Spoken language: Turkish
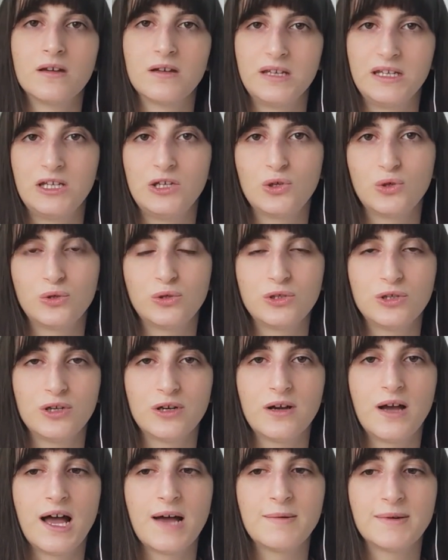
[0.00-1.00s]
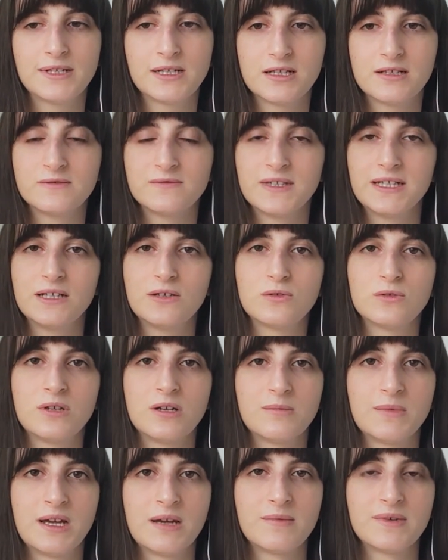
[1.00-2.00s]
İyi oluyor ama Canva'yı
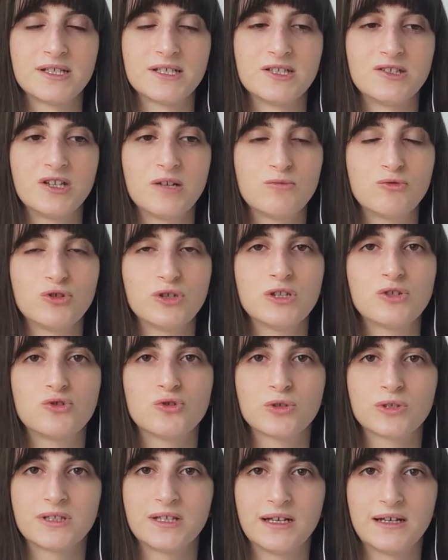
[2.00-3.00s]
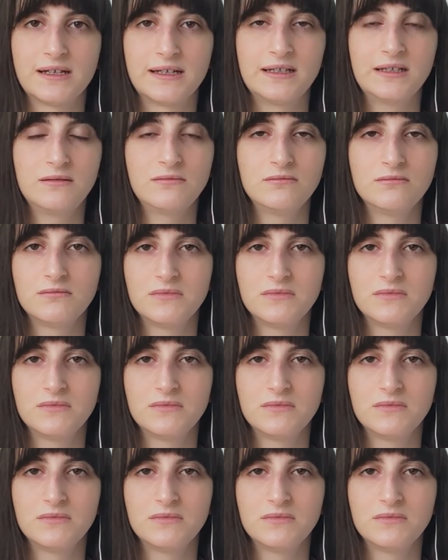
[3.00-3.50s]
kullanmaya başlayacağım. Çünkü çok daha iyi.